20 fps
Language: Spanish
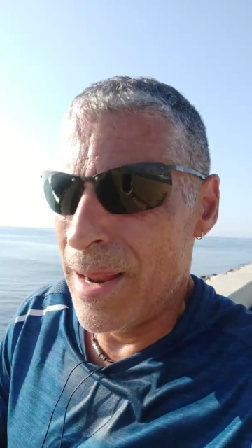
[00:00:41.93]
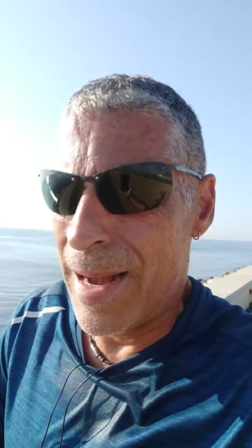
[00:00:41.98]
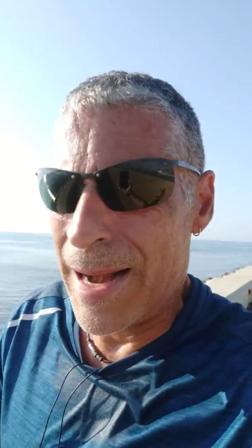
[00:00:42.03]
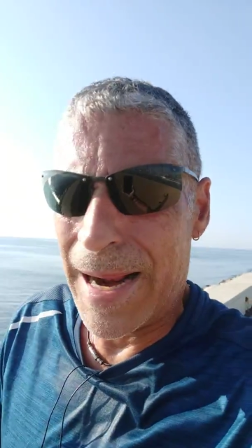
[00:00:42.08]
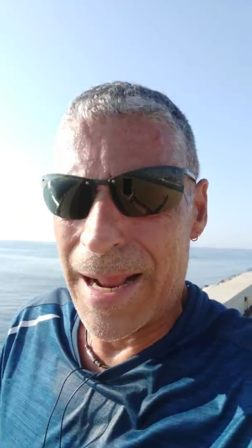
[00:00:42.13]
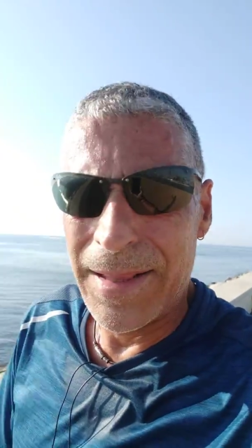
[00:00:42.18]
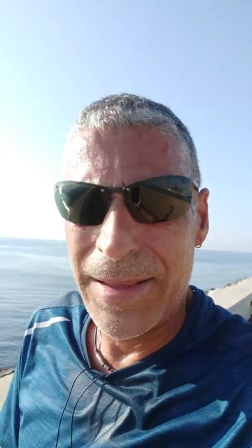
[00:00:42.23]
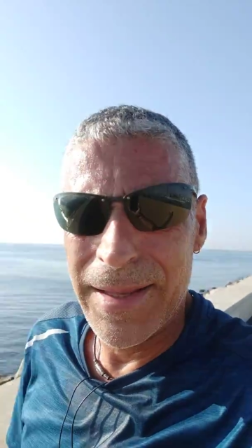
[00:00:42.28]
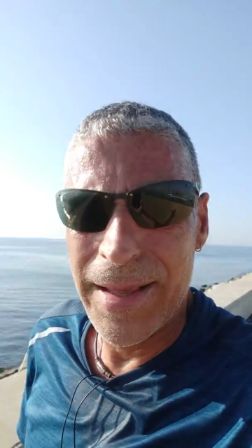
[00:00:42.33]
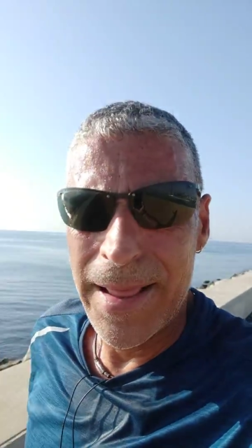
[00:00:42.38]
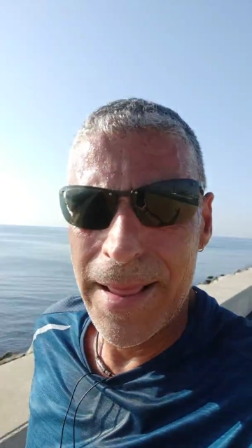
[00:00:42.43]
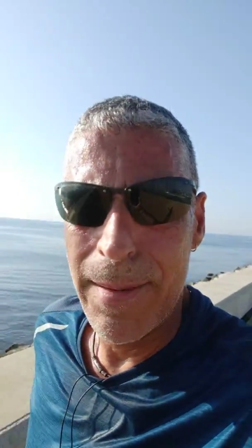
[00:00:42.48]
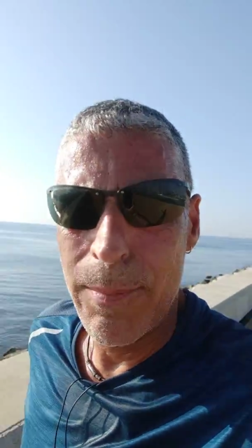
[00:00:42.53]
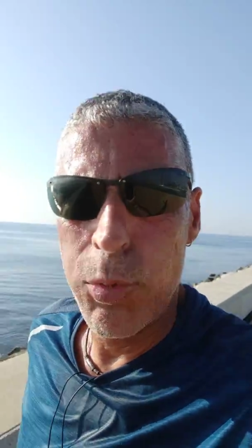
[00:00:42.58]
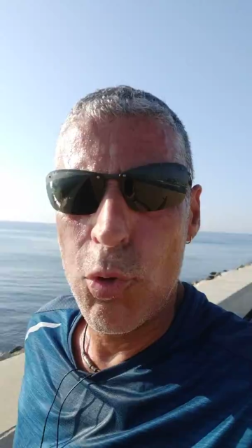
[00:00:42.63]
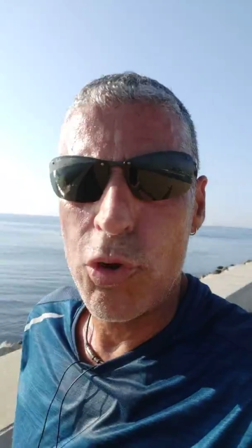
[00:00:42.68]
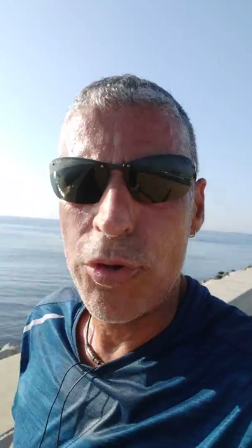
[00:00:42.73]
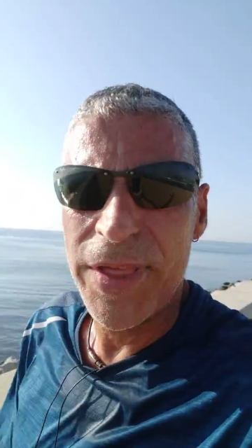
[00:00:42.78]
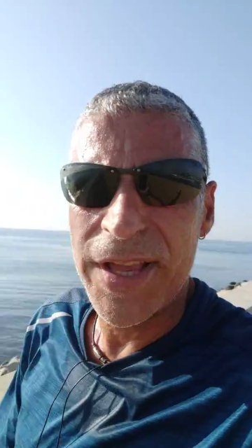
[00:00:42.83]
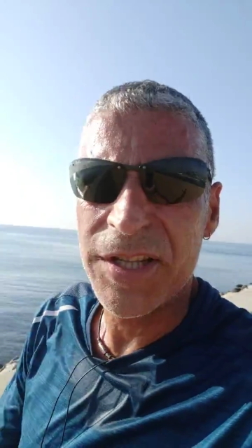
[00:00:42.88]
la cantidad de
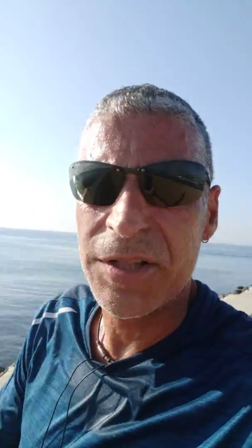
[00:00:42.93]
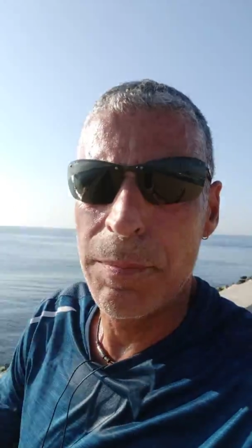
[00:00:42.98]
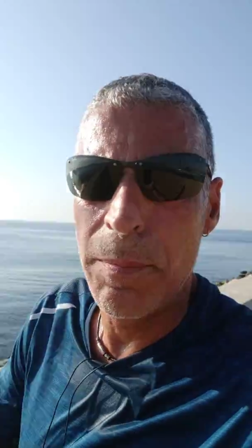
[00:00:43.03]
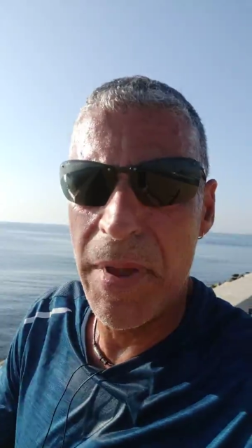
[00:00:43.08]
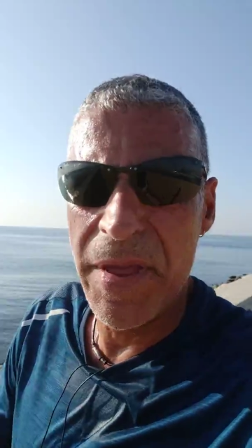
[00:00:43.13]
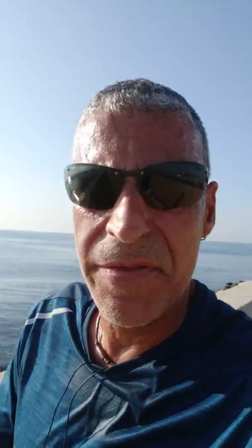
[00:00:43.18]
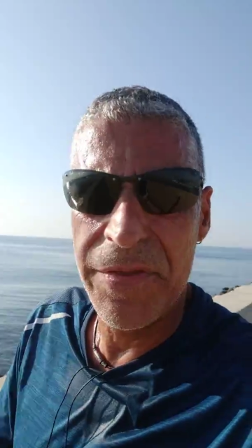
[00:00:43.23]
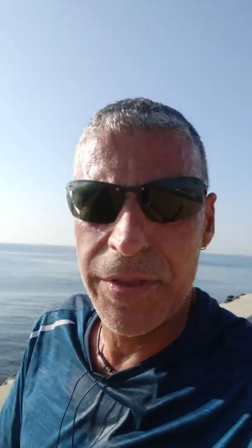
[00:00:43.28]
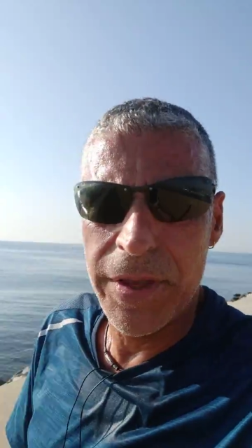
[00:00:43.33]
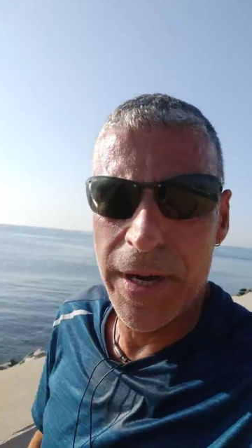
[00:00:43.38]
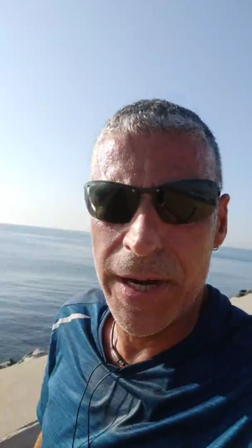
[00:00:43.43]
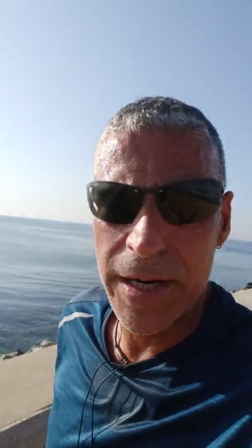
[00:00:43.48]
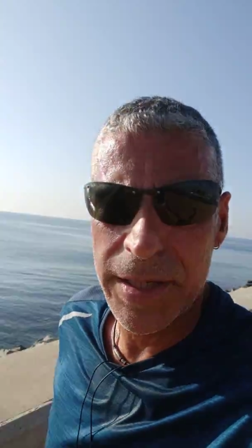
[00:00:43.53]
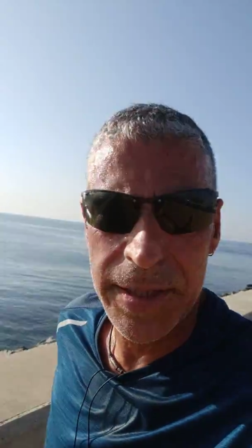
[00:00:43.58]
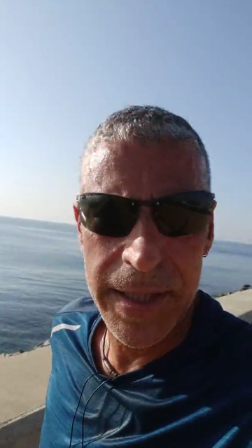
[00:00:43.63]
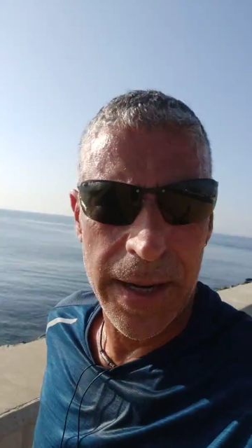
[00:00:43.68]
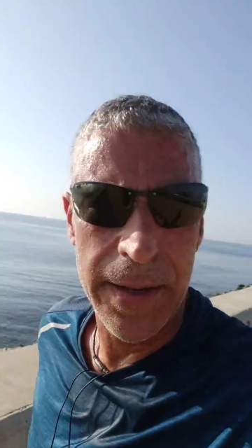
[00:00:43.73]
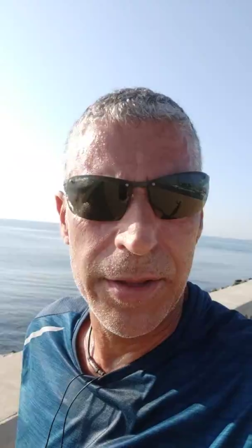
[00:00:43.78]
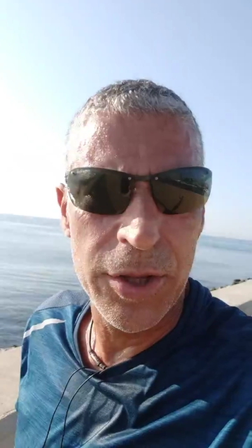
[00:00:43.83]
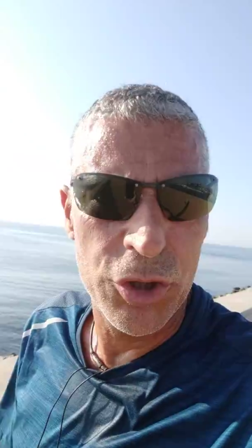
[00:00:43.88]
burdas mentiras
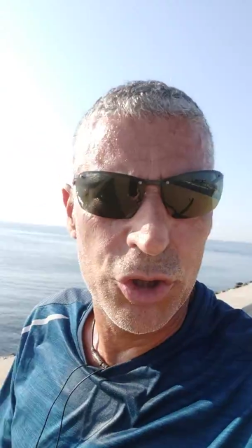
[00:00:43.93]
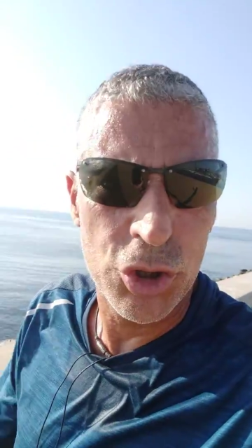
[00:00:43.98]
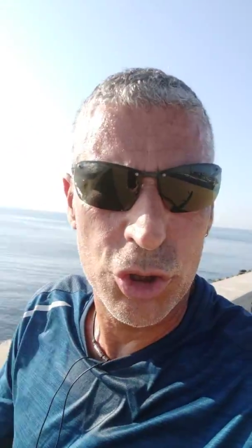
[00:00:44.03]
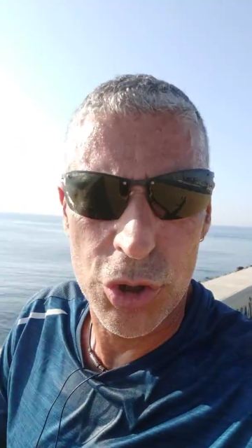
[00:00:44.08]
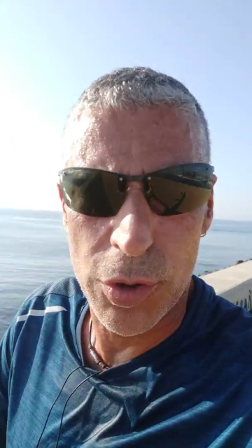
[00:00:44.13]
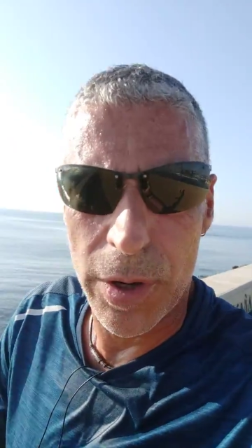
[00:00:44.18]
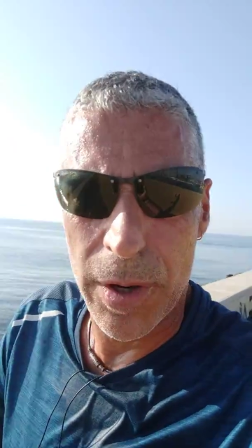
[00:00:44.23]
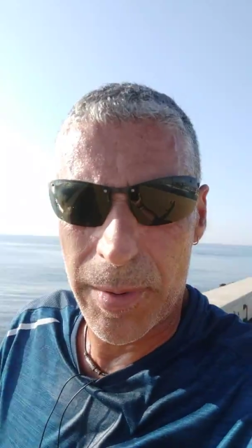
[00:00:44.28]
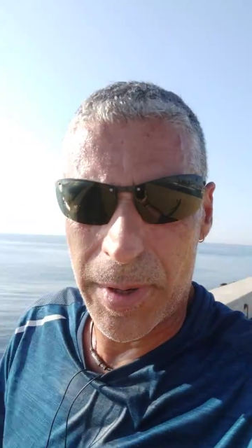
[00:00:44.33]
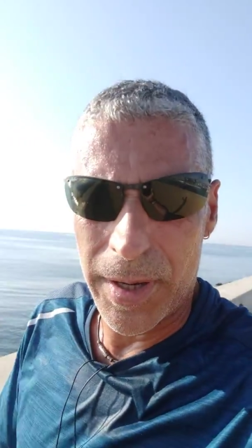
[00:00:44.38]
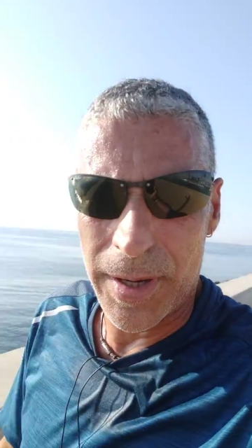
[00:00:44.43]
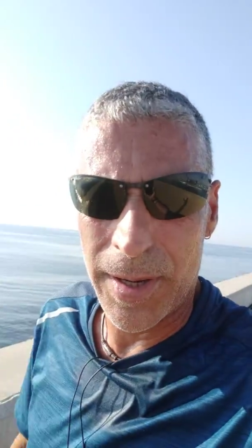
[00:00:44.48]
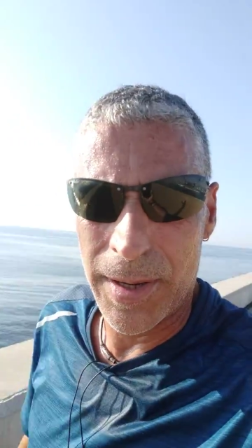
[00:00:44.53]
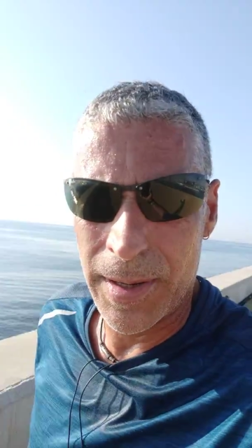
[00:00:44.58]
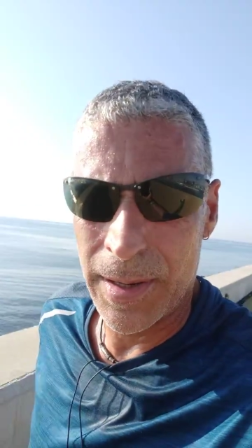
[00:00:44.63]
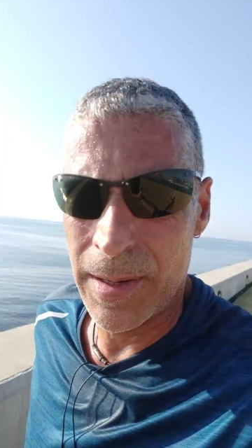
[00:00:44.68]
que han dicho sobre mí.